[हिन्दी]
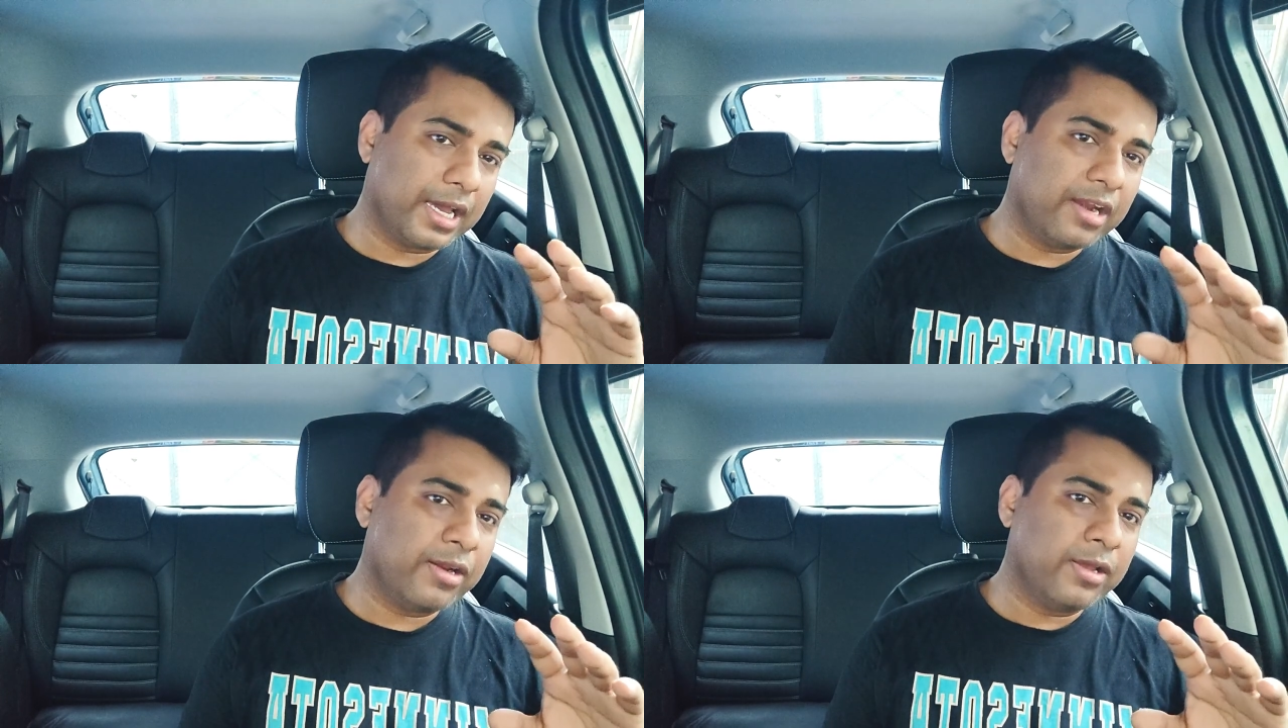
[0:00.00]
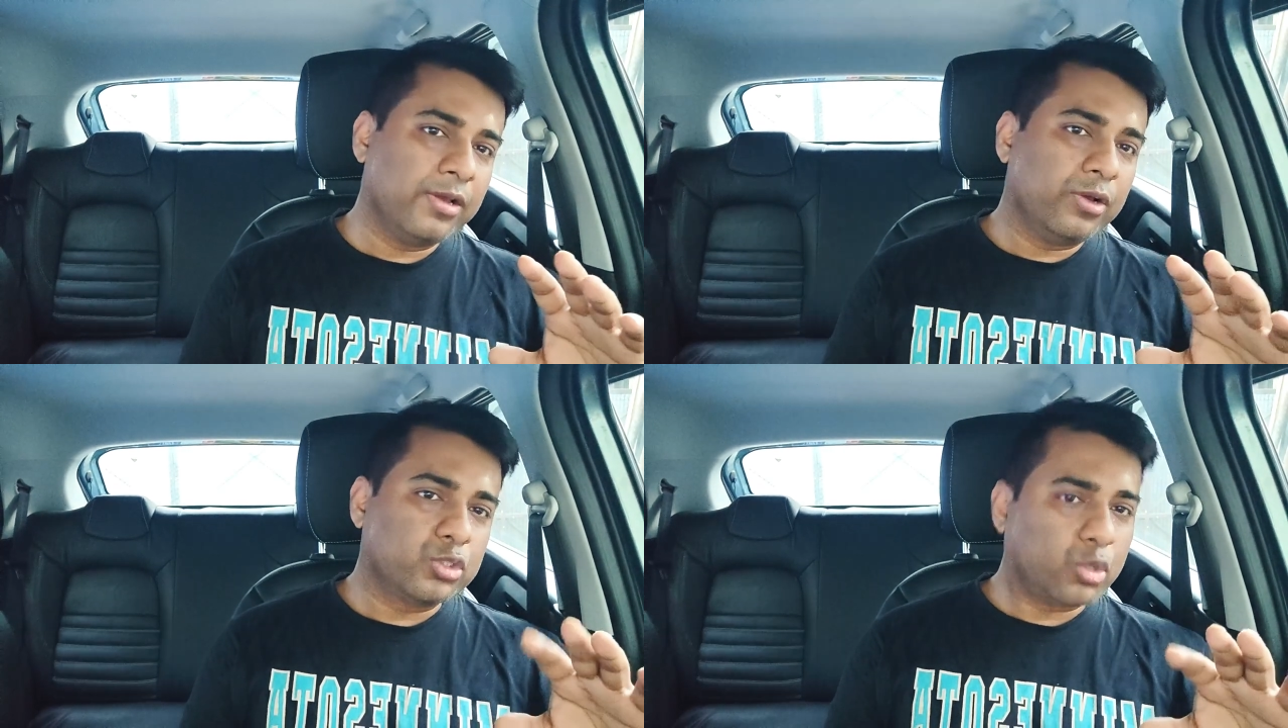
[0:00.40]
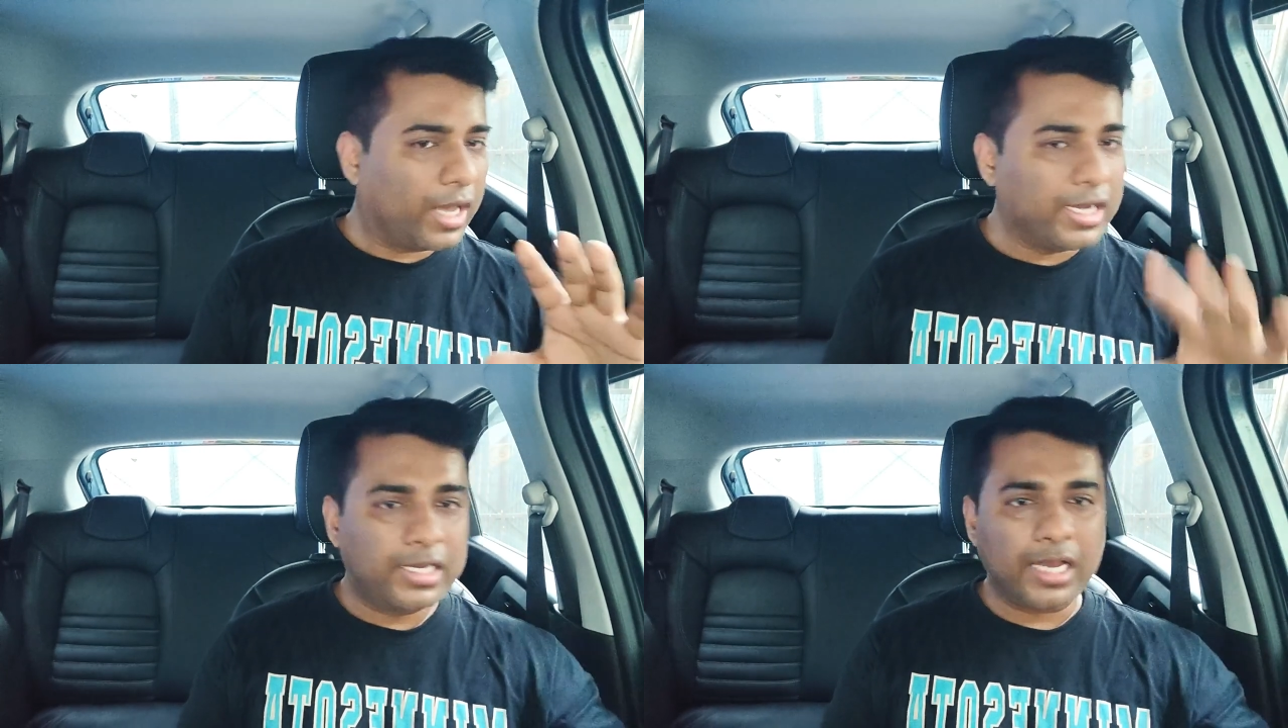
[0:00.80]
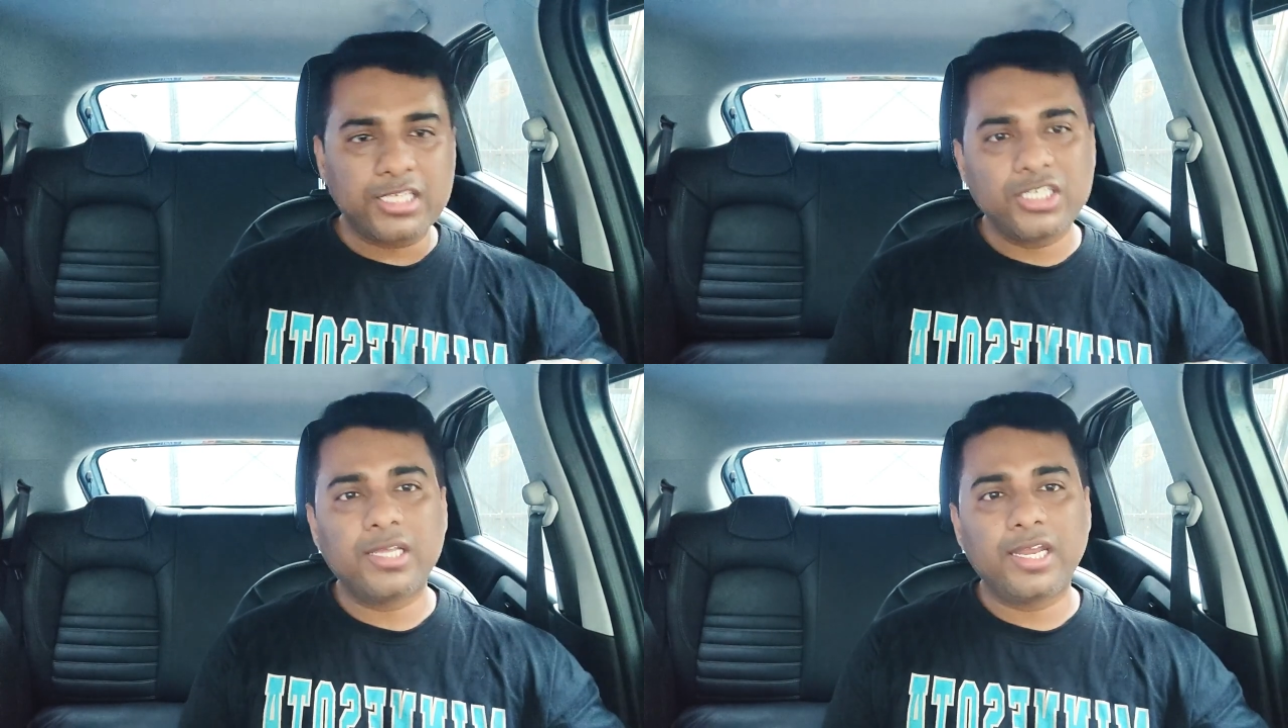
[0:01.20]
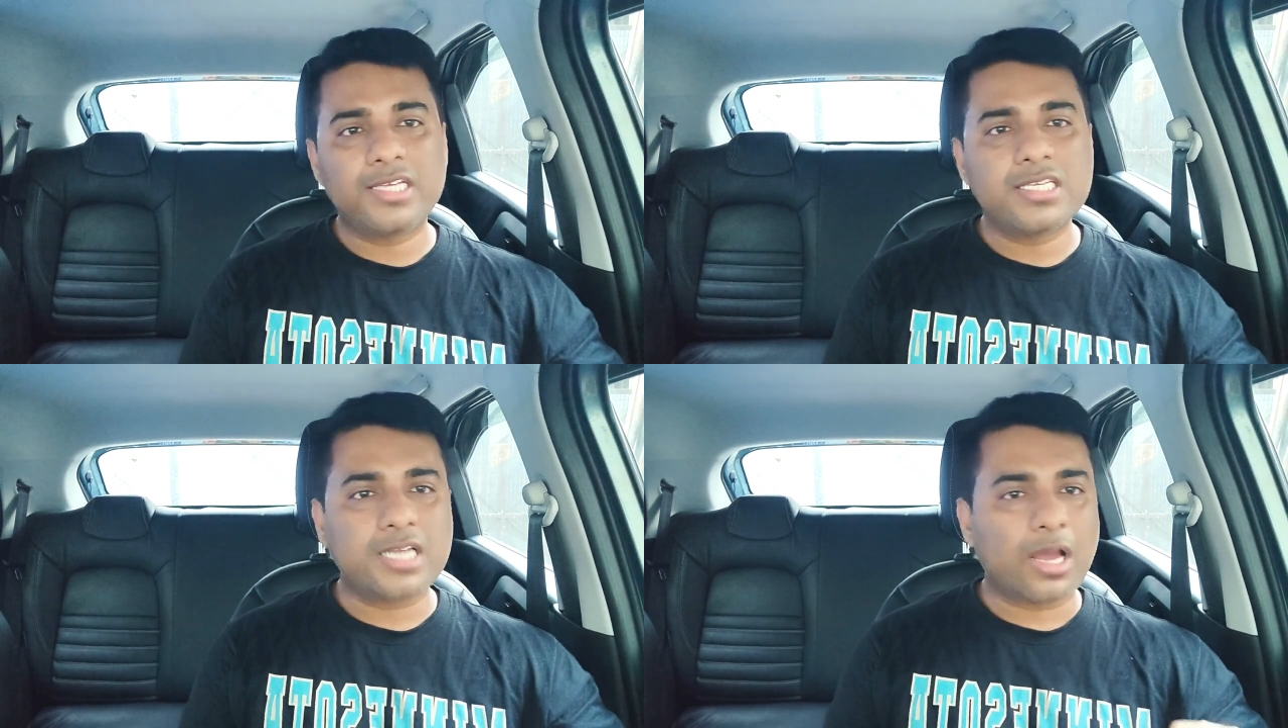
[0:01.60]
अगर उसको ढंग अच्छी
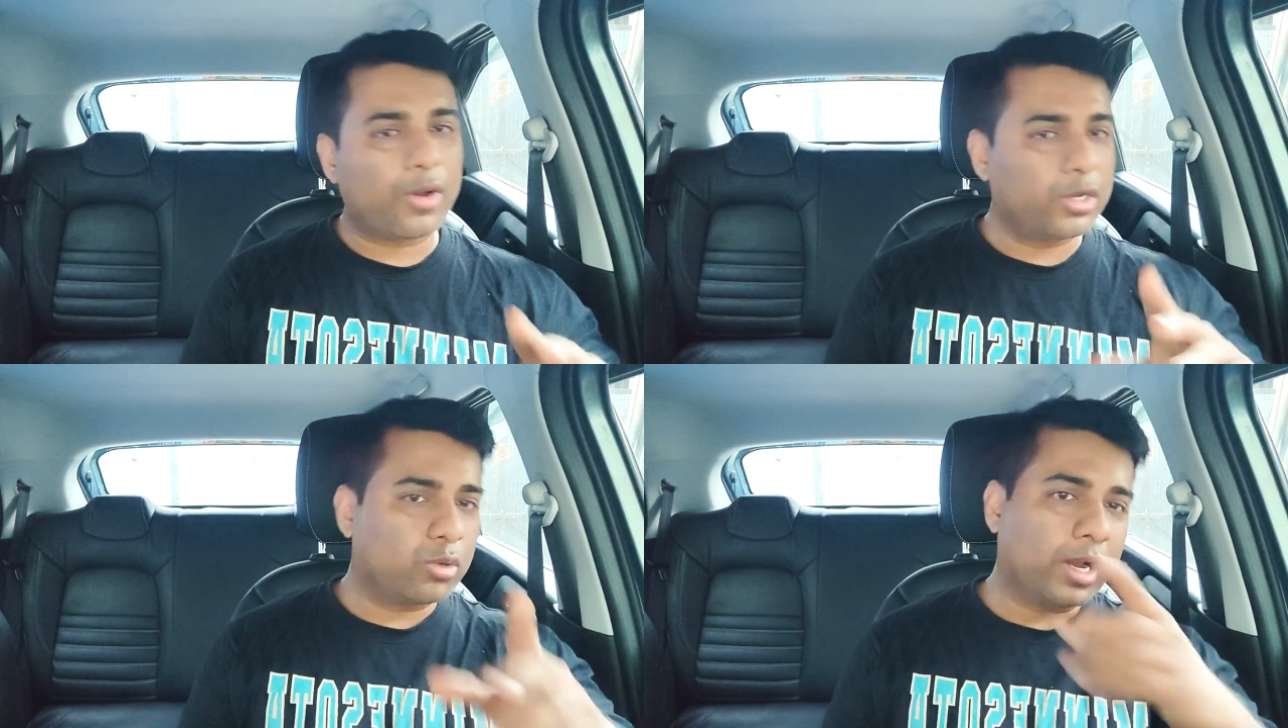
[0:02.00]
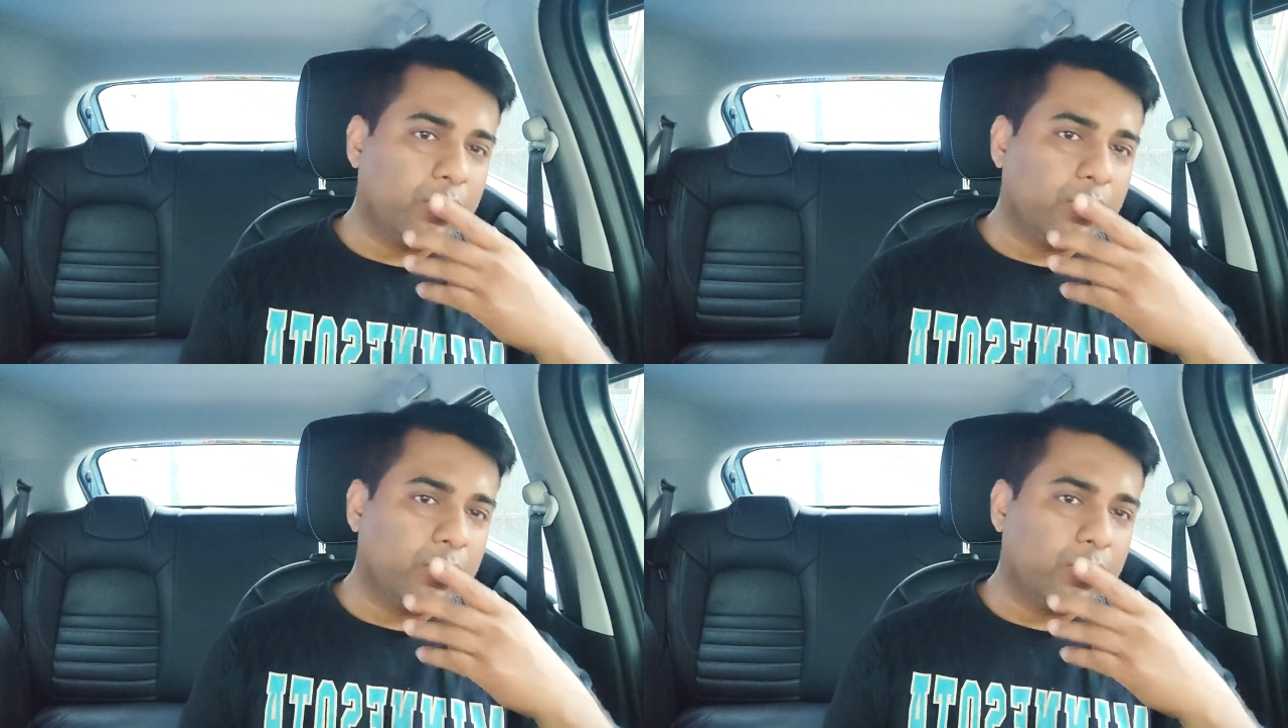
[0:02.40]
तरीके से चलाओगे तो